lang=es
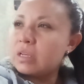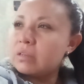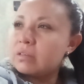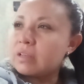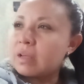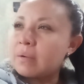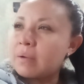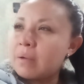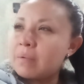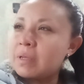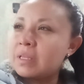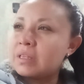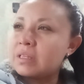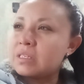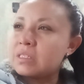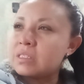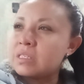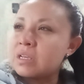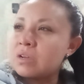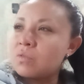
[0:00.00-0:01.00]
daba
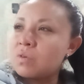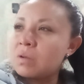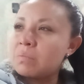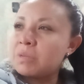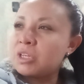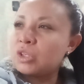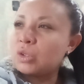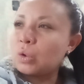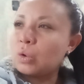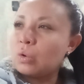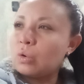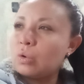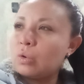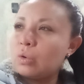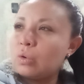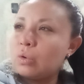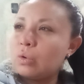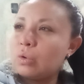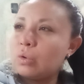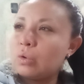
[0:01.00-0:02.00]
25 el metro
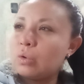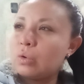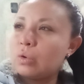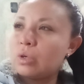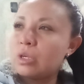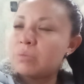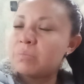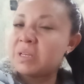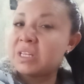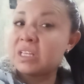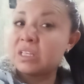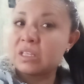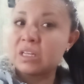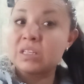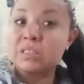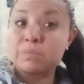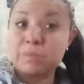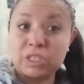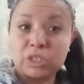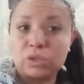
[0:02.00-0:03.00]
y pedí
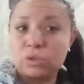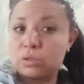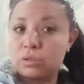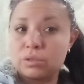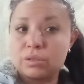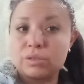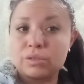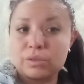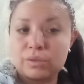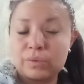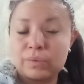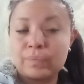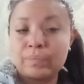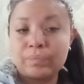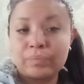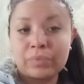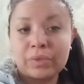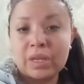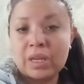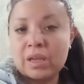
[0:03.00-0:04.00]
3 metros.
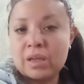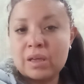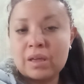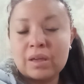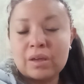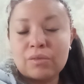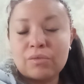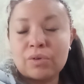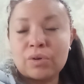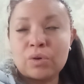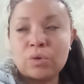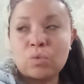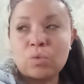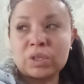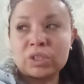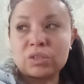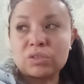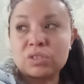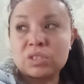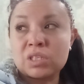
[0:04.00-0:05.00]
Fueron
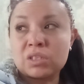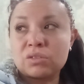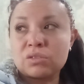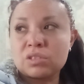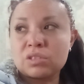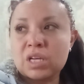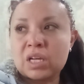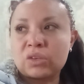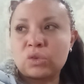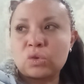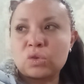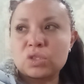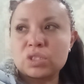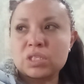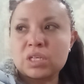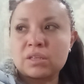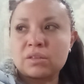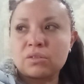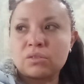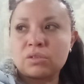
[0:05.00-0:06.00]

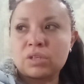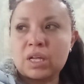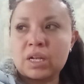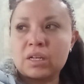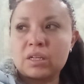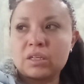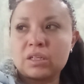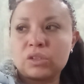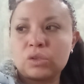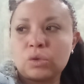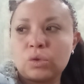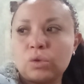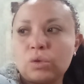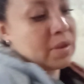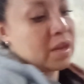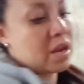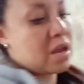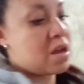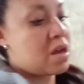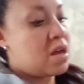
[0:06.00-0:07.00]
414 en total de todo.
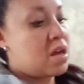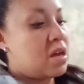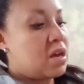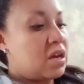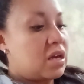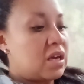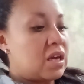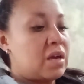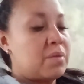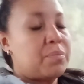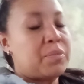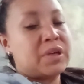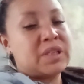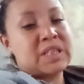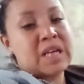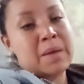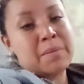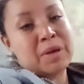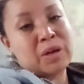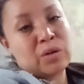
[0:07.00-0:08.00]
Y pues
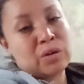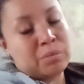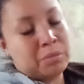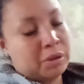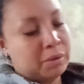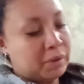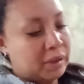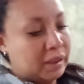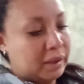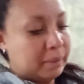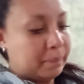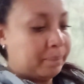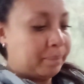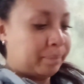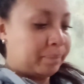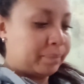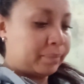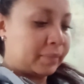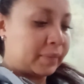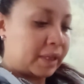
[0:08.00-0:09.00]
ya mejor me vine.
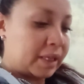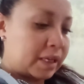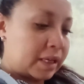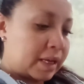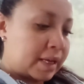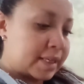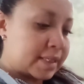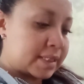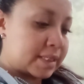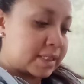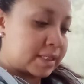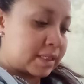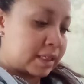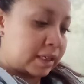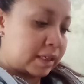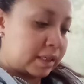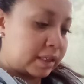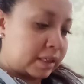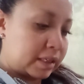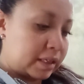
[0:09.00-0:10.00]

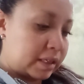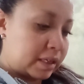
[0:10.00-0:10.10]
Este,